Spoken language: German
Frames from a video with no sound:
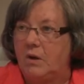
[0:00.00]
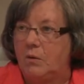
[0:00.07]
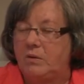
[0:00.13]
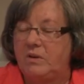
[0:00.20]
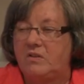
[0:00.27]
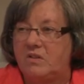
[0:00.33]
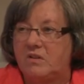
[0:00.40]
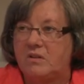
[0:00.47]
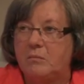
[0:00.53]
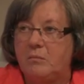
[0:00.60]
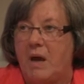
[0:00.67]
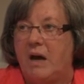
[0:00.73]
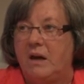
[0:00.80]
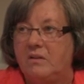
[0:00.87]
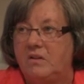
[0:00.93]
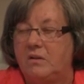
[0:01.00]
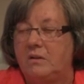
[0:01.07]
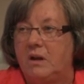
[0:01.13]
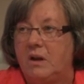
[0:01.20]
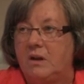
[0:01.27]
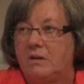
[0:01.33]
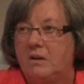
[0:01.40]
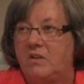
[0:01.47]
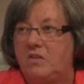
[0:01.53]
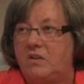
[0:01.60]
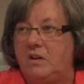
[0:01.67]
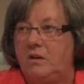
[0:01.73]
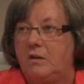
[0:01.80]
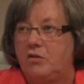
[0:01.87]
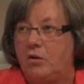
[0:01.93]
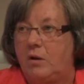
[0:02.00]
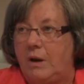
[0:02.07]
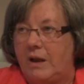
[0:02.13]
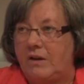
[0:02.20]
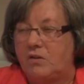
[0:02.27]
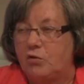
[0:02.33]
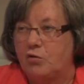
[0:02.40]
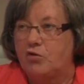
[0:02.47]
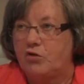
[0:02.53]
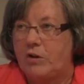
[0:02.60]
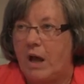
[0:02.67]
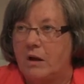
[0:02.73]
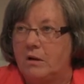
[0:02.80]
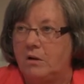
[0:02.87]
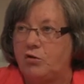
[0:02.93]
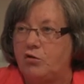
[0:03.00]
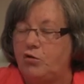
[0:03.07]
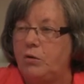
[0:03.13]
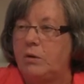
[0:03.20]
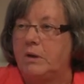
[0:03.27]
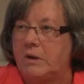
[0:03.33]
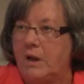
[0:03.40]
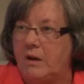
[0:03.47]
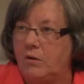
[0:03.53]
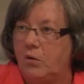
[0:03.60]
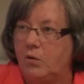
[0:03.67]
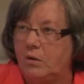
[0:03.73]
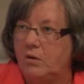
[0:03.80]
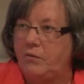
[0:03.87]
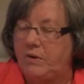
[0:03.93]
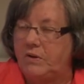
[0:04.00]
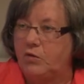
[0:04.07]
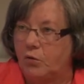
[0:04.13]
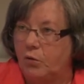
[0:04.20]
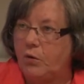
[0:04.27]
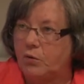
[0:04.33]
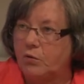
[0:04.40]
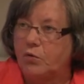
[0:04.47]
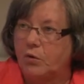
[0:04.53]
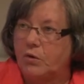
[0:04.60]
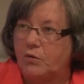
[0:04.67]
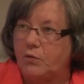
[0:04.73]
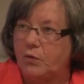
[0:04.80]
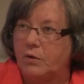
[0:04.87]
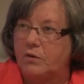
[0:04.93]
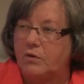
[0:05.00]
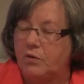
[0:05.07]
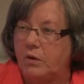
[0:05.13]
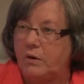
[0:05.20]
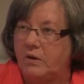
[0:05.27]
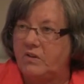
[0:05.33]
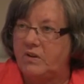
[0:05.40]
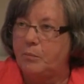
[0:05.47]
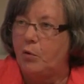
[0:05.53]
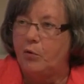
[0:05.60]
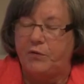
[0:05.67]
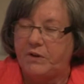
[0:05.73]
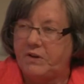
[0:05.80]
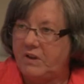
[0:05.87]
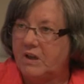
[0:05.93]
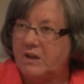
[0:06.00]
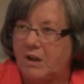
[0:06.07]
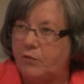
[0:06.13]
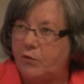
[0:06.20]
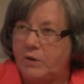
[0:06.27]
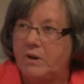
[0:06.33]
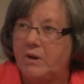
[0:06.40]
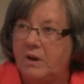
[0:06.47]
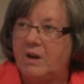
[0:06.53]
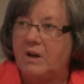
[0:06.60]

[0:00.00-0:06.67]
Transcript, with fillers: Und es ist ein Märchen, dass die leistungsstärkeren Schüler dann irgendwie zurückgedrückt würden, sondern sie profitieren davon,